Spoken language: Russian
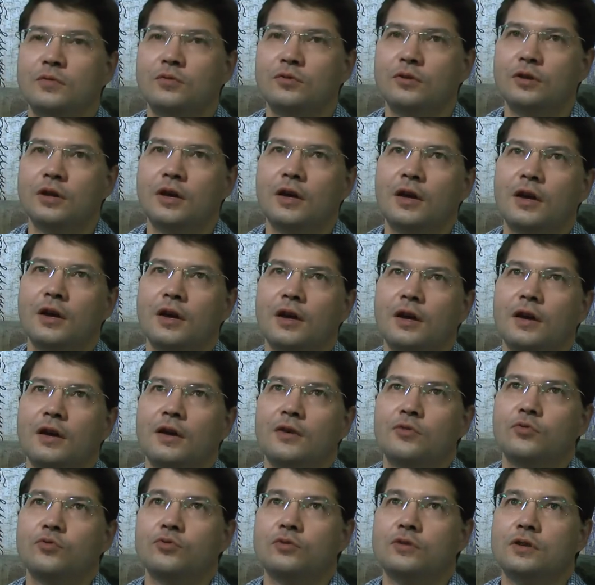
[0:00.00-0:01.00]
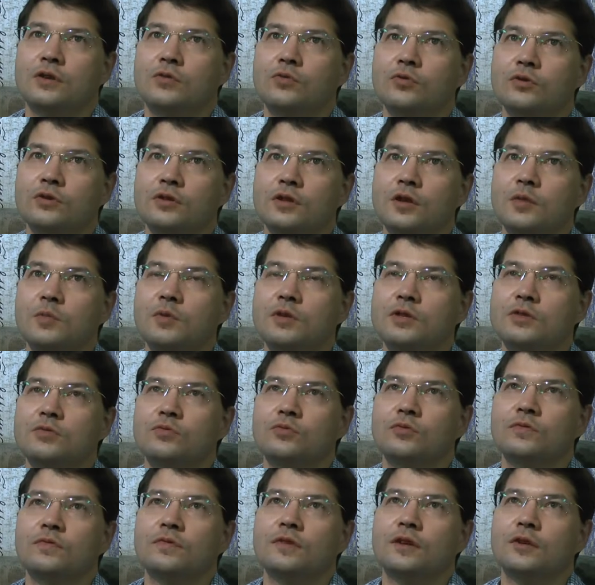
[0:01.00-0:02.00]
Вот то есть закон стремится
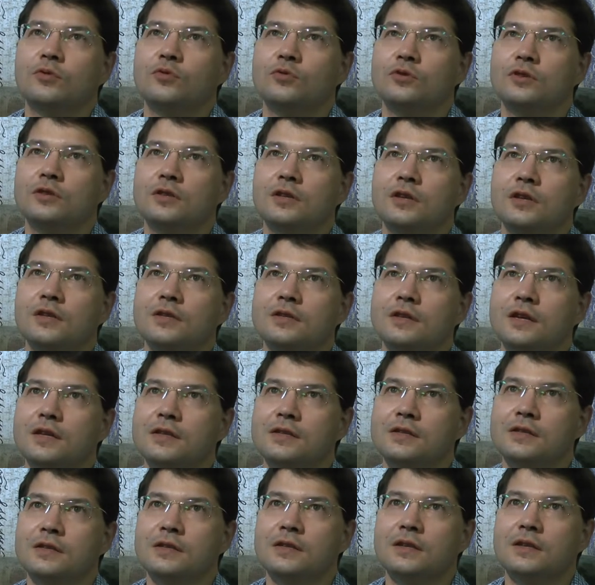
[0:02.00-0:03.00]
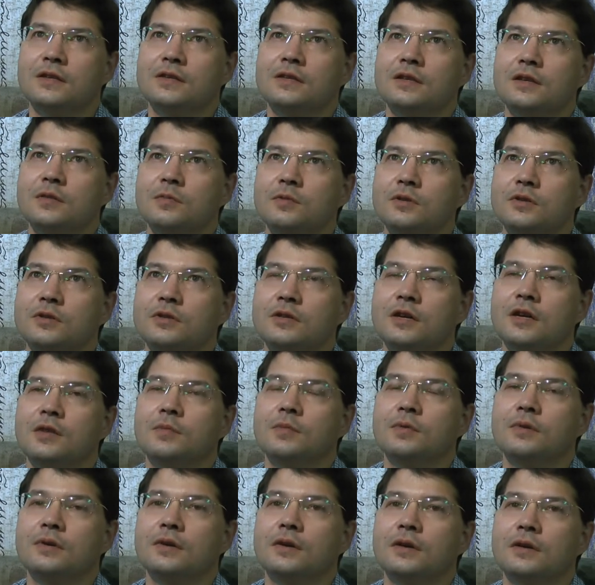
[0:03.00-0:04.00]
вот в такой детализации, да, стремится
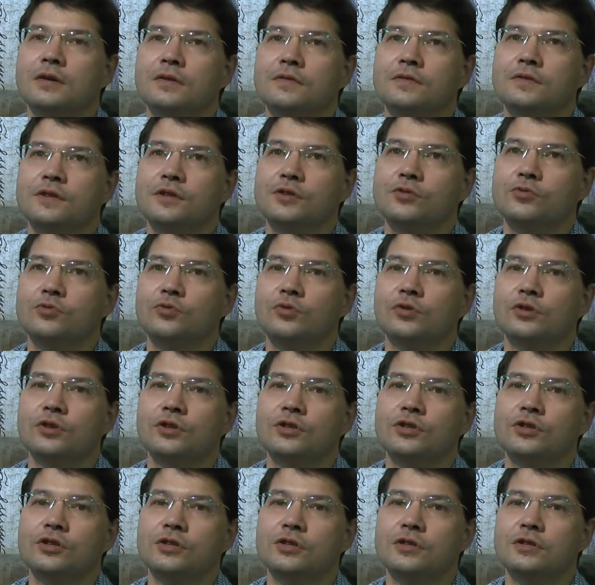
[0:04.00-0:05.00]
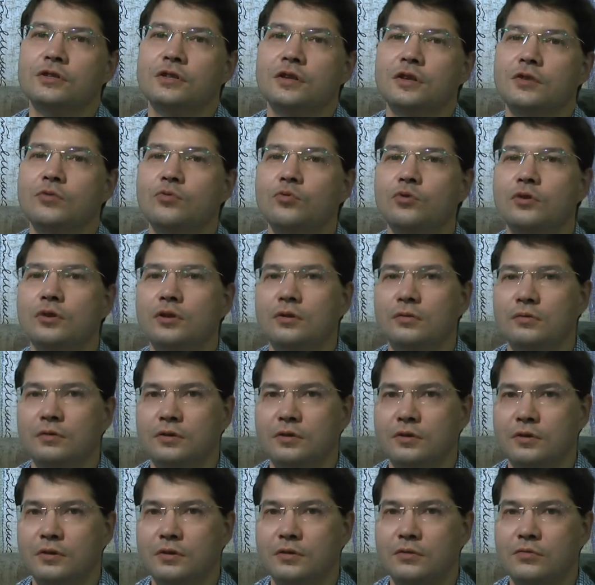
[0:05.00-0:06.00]
как бы а, все стороны жизни
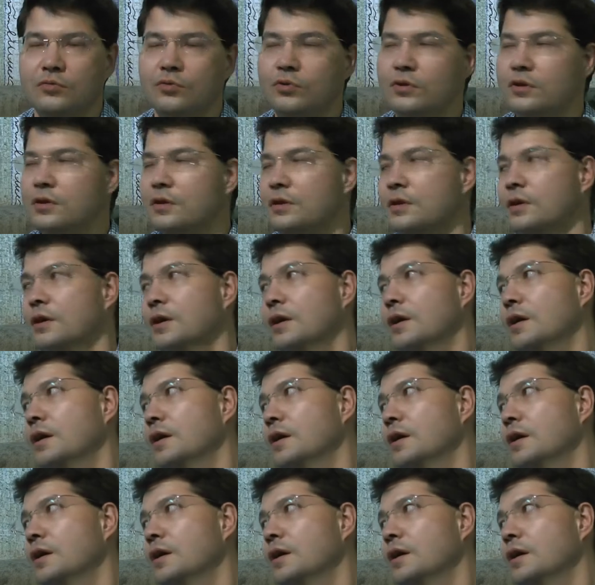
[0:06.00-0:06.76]
зарегулировать. Но это,